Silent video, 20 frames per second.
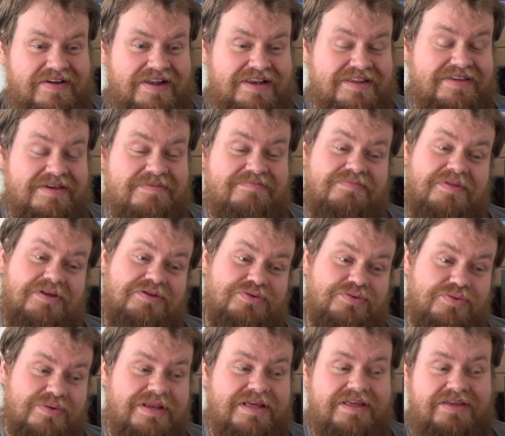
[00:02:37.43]
Weil es gibt
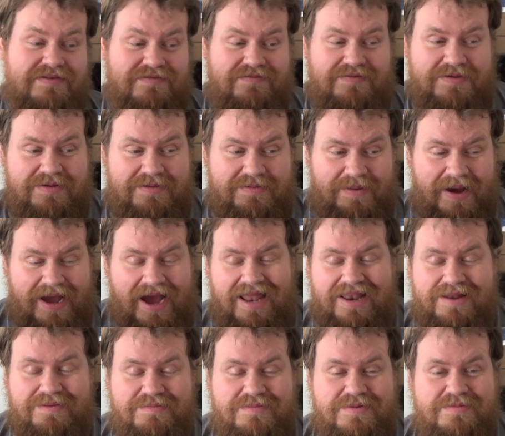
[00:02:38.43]
natürlich, wie bei
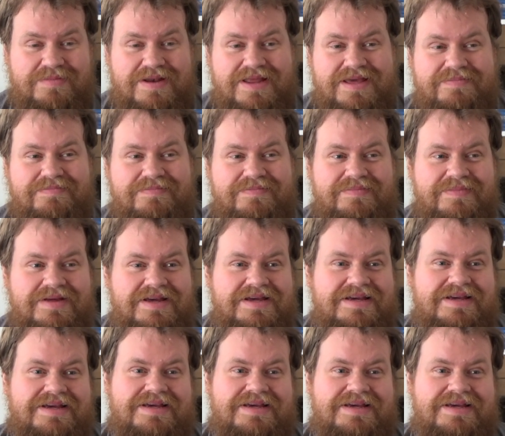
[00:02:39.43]
allem im Leben,